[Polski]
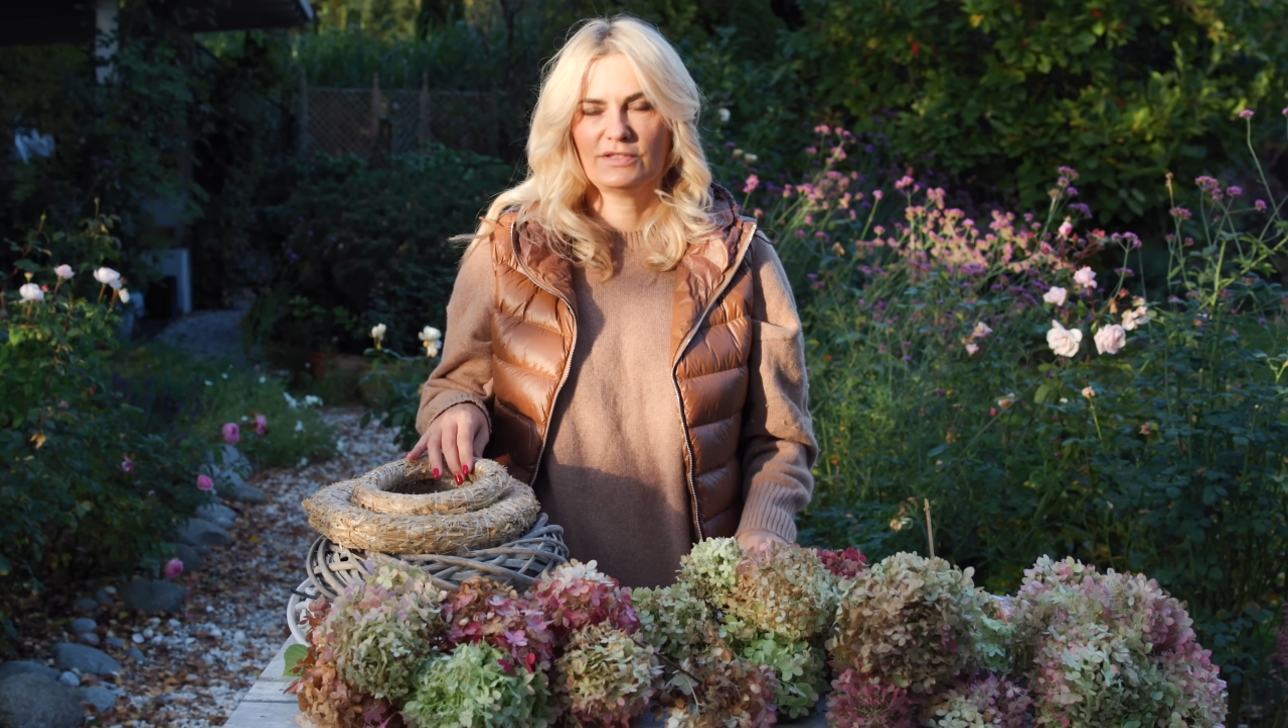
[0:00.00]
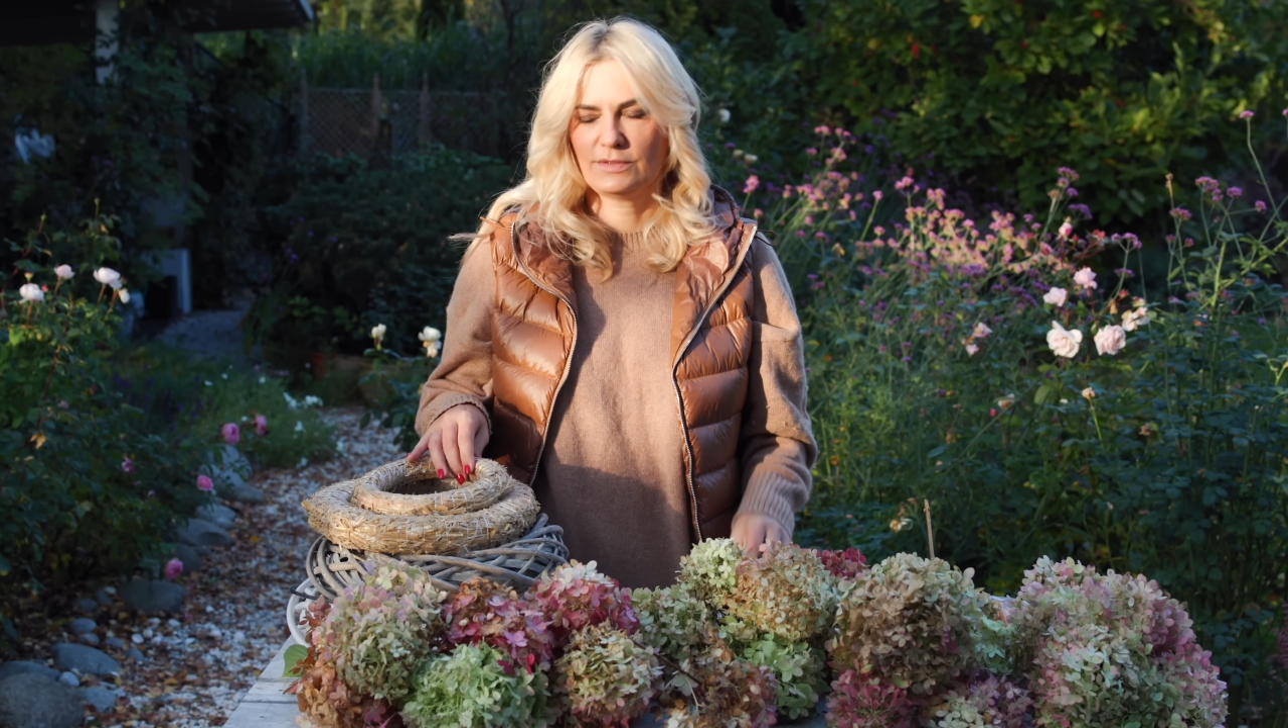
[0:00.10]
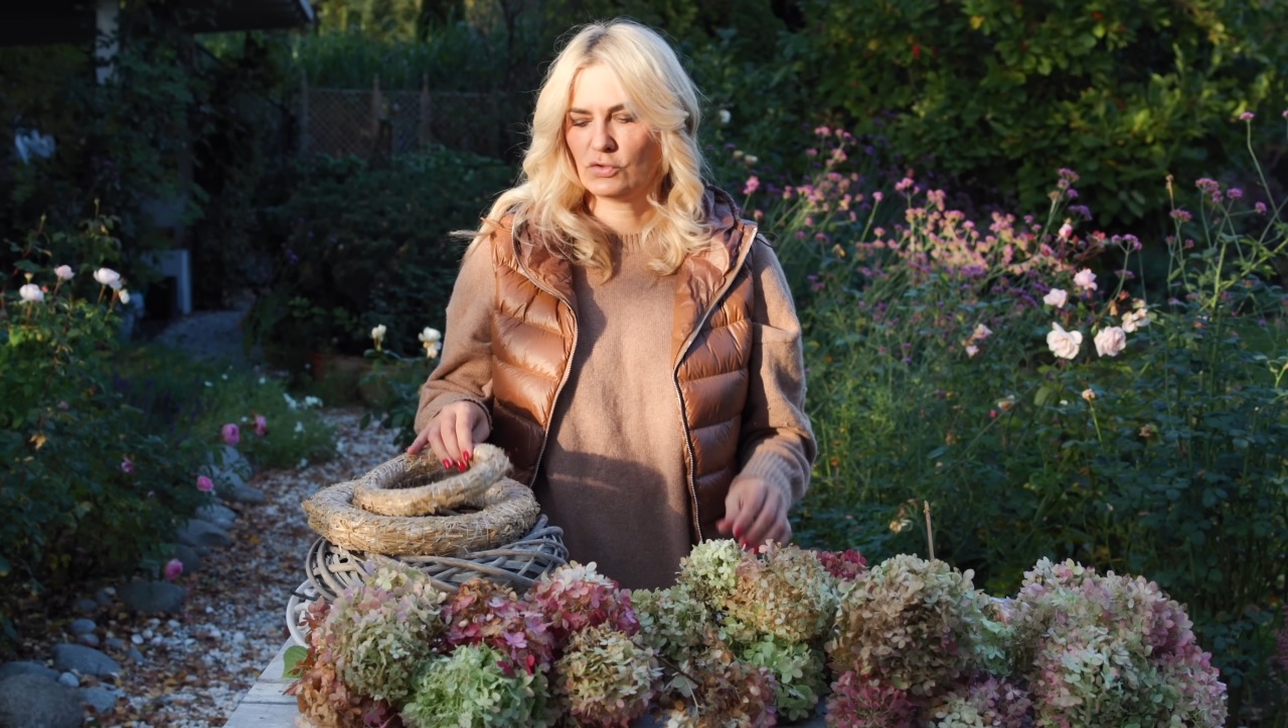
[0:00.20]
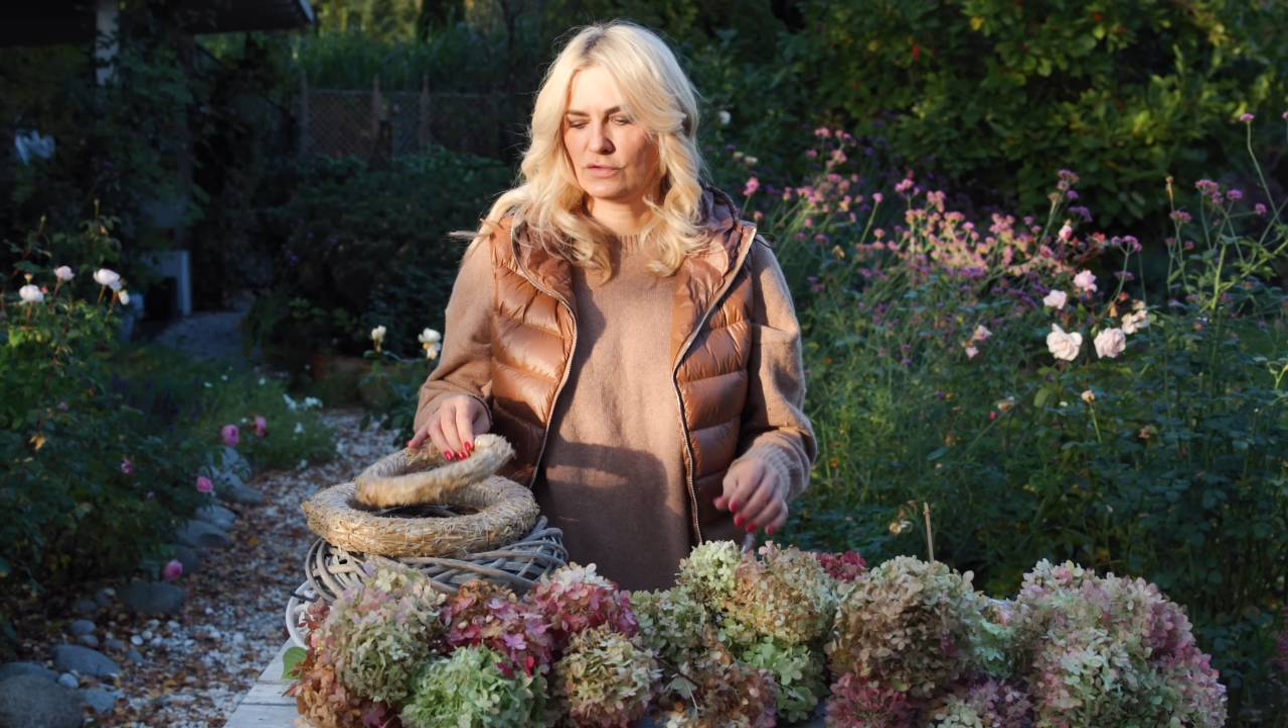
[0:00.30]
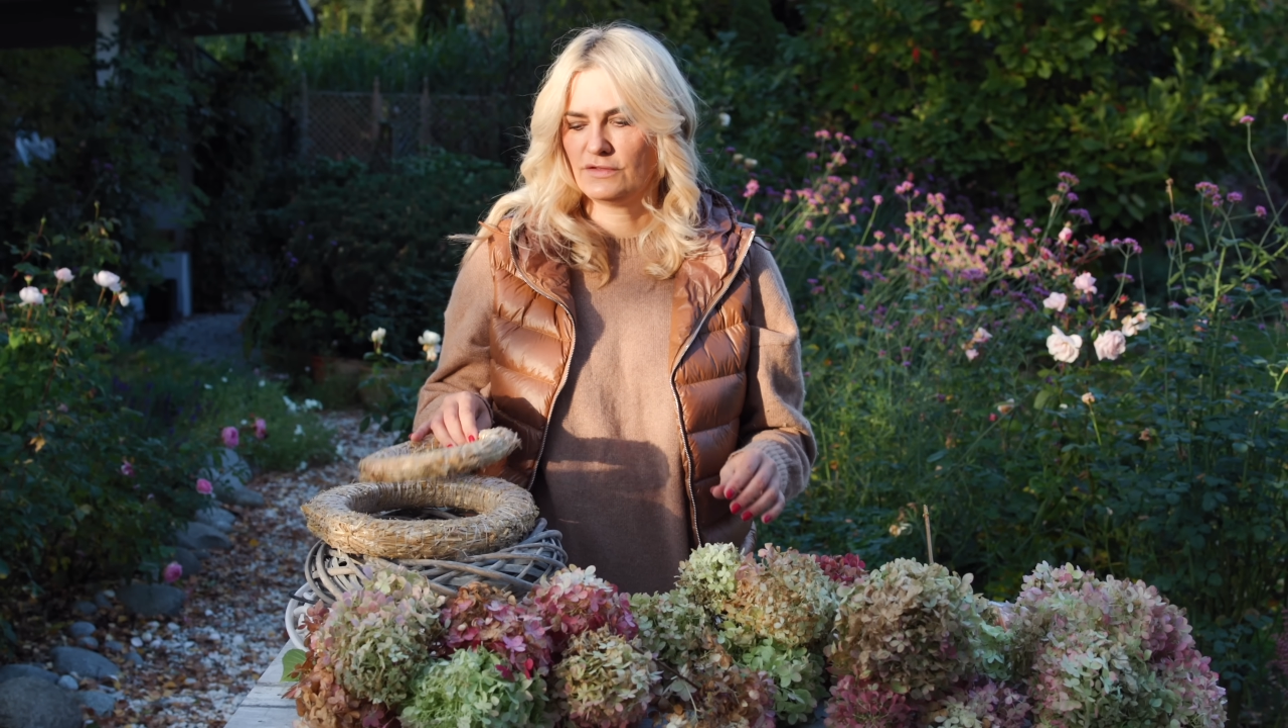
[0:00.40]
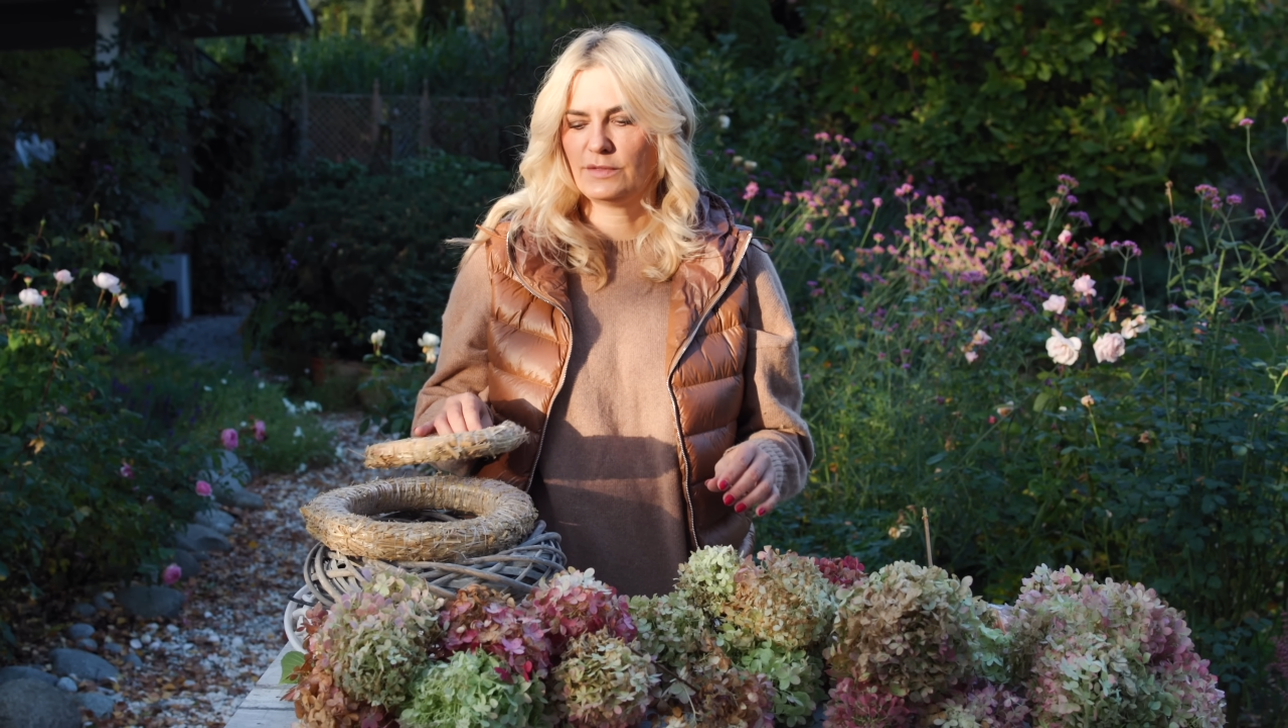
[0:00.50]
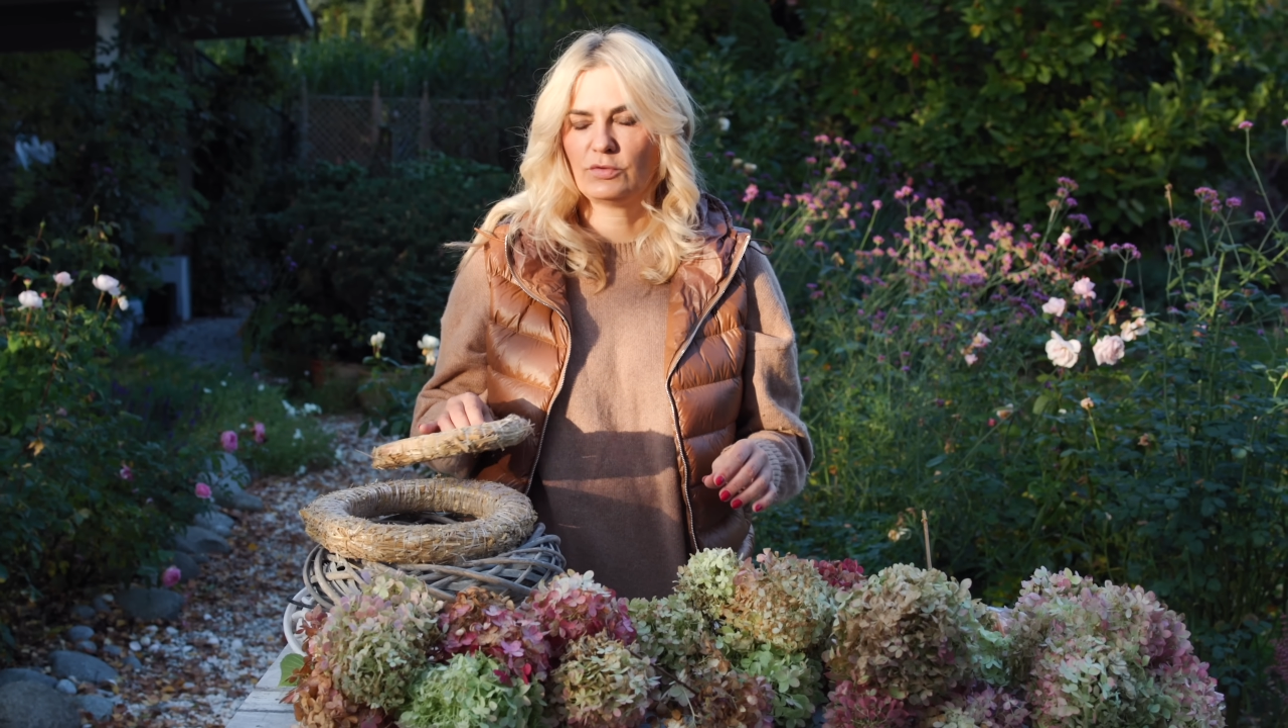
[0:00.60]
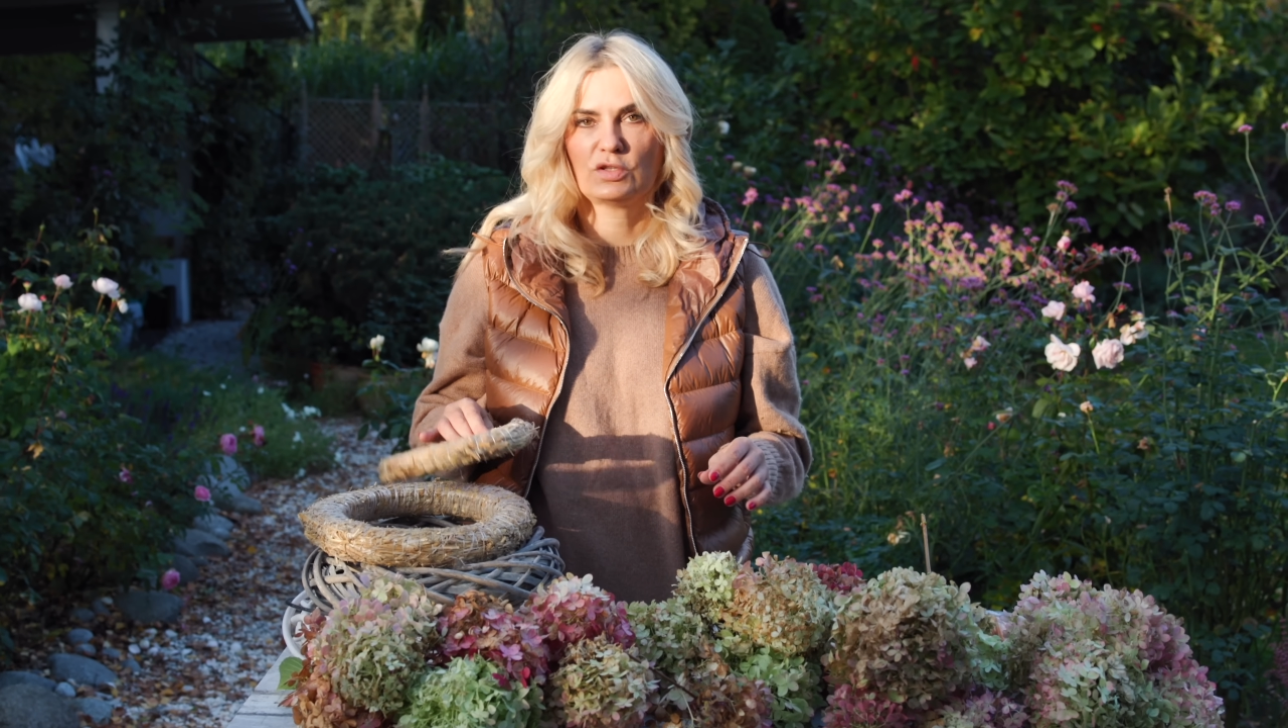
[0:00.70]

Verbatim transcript: będziemy oczywiście